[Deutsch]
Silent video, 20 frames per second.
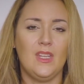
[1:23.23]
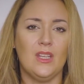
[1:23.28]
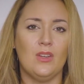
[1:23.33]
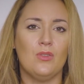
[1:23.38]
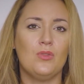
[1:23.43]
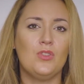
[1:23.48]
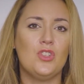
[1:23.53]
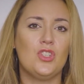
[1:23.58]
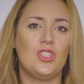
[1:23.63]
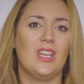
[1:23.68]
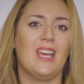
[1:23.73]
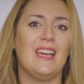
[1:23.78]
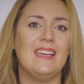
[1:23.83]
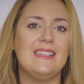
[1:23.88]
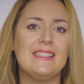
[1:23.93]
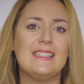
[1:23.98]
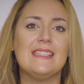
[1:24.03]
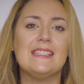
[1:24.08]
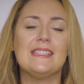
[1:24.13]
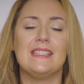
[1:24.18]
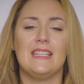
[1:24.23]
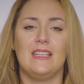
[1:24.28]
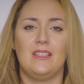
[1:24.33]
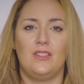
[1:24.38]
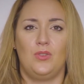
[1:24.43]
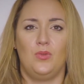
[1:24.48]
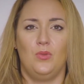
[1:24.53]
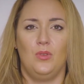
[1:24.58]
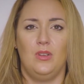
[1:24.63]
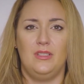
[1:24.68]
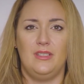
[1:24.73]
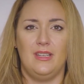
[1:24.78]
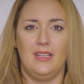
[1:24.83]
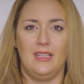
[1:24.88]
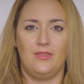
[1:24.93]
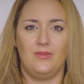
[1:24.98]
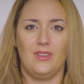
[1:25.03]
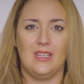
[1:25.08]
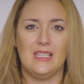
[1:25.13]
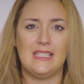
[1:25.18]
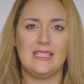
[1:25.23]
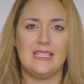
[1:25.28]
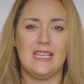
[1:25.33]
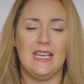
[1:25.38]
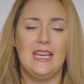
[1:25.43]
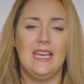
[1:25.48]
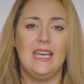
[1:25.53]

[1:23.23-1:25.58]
Und Stress ist natürlich etwas,